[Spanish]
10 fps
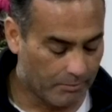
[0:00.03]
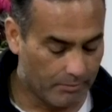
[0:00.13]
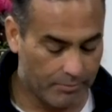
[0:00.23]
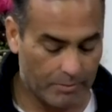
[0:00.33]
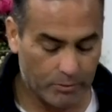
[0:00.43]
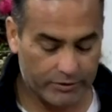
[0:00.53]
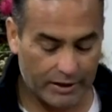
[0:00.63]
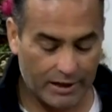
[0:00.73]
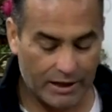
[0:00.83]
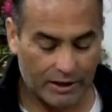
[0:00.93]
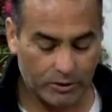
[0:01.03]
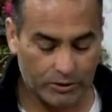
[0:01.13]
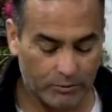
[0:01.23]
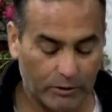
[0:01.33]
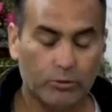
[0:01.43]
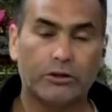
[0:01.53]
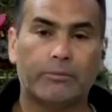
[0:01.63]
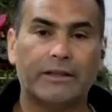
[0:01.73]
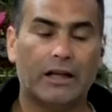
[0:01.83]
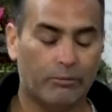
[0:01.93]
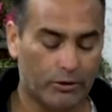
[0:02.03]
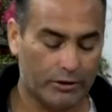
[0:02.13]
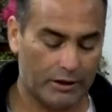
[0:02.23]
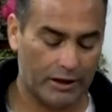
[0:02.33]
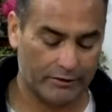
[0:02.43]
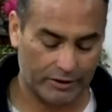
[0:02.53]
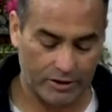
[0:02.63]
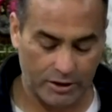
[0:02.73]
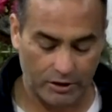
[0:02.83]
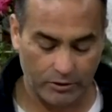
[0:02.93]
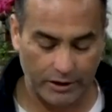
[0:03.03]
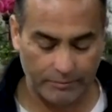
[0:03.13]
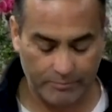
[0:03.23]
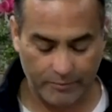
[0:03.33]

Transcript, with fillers: Vamos a continuar con nuestro matinal. Buenos días, eh, Chiloé.